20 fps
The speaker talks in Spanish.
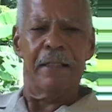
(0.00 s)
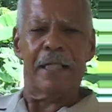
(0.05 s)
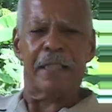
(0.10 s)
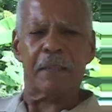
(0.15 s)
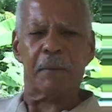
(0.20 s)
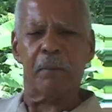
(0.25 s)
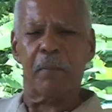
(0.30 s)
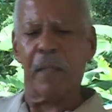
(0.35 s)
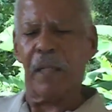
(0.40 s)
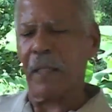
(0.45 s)

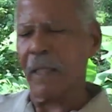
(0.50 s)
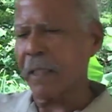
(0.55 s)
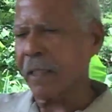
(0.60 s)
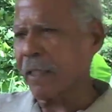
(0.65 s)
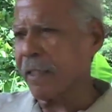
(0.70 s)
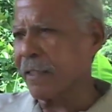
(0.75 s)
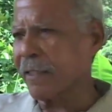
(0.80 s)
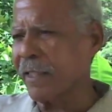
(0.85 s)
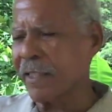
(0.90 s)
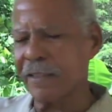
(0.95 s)
las
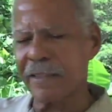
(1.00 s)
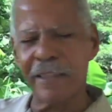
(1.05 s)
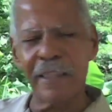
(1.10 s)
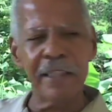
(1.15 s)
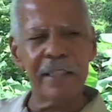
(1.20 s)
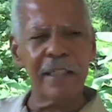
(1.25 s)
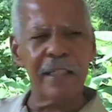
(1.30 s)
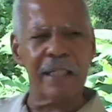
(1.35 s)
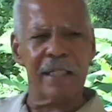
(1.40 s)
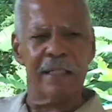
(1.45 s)
paredes de
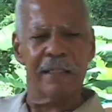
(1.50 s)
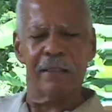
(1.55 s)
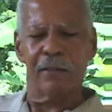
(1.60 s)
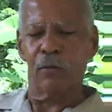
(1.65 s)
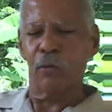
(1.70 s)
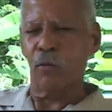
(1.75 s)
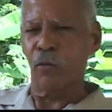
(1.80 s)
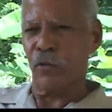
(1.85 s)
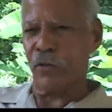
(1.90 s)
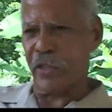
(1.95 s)
zinc
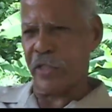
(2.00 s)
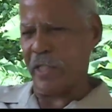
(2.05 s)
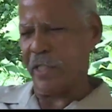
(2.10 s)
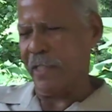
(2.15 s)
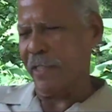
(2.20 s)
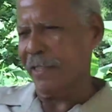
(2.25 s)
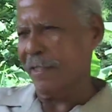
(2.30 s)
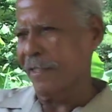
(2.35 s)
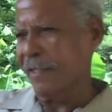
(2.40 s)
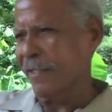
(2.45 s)
dulce,
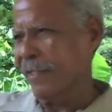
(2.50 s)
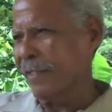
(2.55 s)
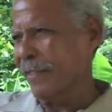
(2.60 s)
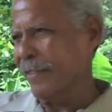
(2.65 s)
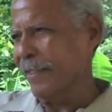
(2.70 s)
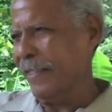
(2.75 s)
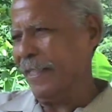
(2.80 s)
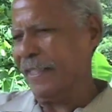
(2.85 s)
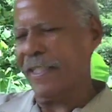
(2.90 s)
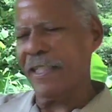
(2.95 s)

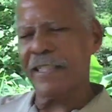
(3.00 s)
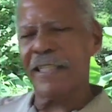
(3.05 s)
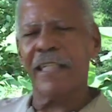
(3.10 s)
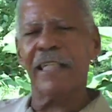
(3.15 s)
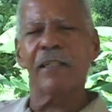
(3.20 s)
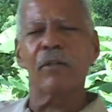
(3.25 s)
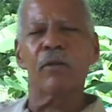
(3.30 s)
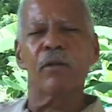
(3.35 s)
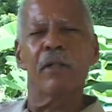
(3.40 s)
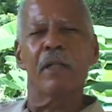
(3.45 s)
ese
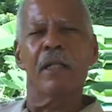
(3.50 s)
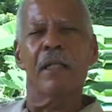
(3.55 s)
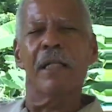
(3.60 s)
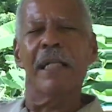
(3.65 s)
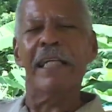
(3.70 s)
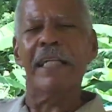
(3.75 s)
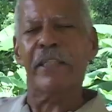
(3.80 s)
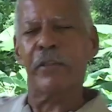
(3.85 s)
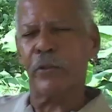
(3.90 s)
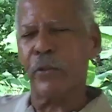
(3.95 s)
zinc
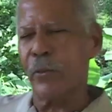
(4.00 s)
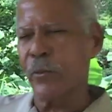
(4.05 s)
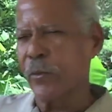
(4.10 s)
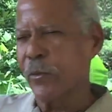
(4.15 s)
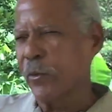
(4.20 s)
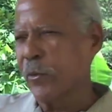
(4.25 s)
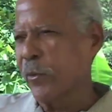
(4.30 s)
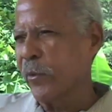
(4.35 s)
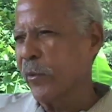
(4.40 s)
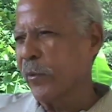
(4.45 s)
liso,
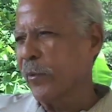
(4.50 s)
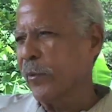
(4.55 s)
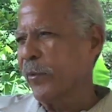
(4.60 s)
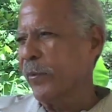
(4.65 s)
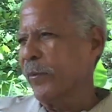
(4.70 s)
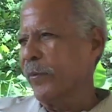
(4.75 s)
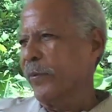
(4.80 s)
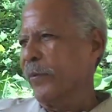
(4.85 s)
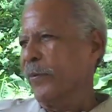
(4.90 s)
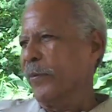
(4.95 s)

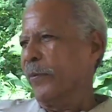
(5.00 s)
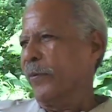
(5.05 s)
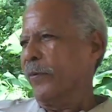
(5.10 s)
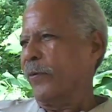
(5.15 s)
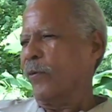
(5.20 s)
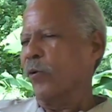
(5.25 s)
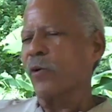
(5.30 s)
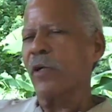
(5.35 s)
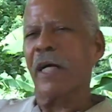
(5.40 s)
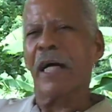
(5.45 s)

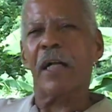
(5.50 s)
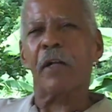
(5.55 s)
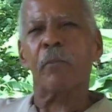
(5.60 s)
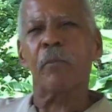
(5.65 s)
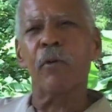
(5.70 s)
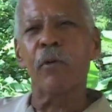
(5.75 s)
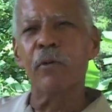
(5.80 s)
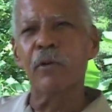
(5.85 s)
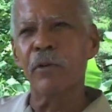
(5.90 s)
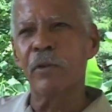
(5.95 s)
con
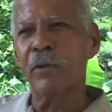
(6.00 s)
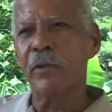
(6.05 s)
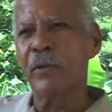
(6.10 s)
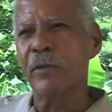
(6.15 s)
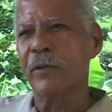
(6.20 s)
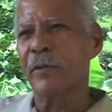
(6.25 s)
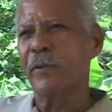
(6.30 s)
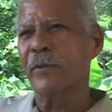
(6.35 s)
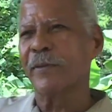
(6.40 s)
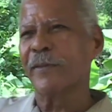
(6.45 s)
carbón
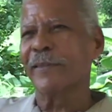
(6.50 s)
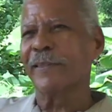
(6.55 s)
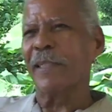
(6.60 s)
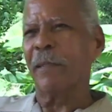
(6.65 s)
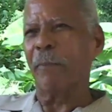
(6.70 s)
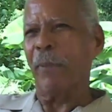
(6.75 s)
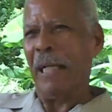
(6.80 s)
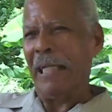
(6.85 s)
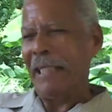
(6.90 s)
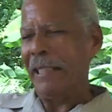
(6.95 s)
de
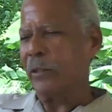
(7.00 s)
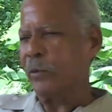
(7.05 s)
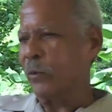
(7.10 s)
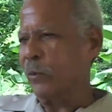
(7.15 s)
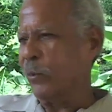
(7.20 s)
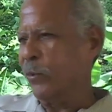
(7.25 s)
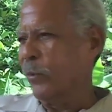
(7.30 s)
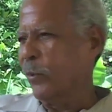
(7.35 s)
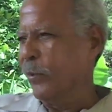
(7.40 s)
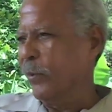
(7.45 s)
palito,
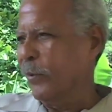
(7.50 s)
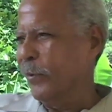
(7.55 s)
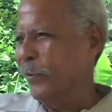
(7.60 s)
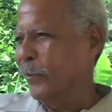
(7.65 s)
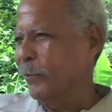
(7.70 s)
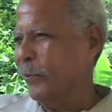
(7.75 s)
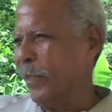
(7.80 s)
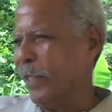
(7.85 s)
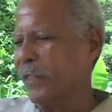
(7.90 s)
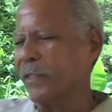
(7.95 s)

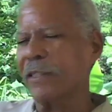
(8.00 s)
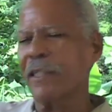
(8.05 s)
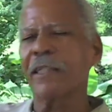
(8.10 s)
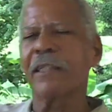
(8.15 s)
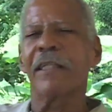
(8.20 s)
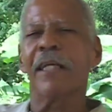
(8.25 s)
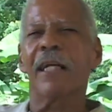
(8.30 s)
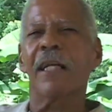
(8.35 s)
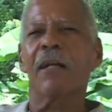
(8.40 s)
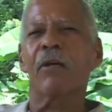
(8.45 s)
para
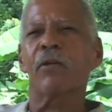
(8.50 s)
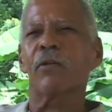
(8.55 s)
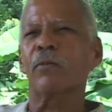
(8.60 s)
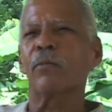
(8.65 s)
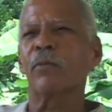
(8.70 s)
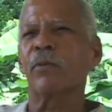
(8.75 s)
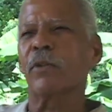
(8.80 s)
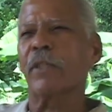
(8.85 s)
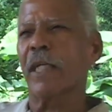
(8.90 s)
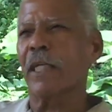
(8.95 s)
enseñarle a los
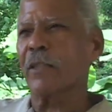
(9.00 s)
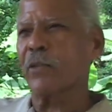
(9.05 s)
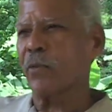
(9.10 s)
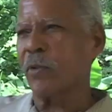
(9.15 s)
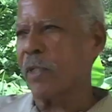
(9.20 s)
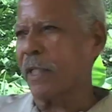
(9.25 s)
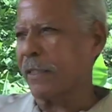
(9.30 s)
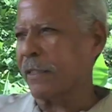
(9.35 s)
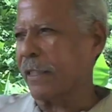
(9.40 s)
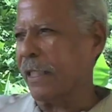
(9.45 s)
muchachos
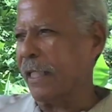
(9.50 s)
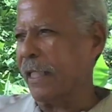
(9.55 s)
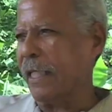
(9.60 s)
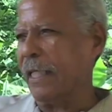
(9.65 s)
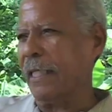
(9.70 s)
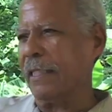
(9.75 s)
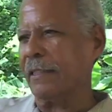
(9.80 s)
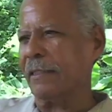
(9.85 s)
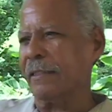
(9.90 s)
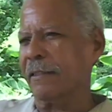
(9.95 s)
las
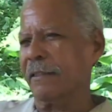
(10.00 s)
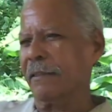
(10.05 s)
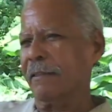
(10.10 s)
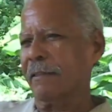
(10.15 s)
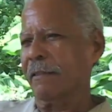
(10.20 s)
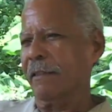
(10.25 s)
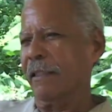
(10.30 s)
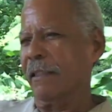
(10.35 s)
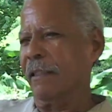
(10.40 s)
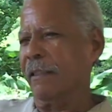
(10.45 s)
tareas
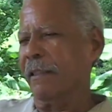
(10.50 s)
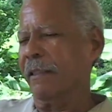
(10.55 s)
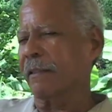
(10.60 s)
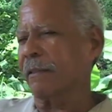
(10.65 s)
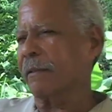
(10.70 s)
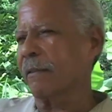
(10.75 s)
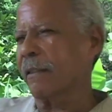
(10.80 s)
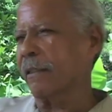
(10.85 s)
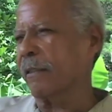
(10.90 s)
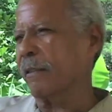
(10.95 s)
eh, eh,
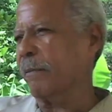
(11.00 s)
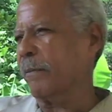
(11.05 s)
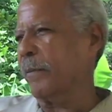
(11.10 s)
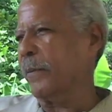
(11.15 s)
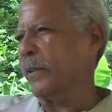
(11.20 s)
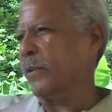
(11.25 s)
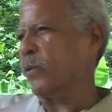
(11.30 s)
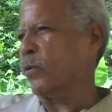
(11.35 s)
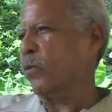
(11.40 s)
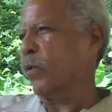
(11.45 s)
eh,
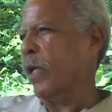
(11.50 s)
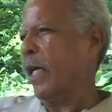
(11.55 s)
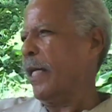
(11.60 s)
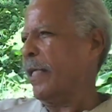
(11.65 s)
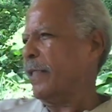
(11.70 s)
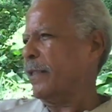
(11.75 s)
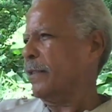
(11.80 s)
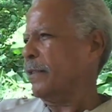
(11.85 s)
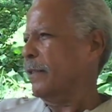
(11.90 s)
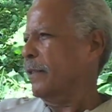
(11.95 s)

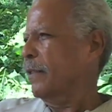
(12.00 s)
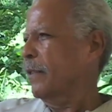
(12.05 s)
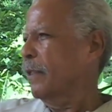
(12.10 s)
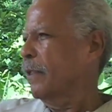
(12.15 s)
escolares.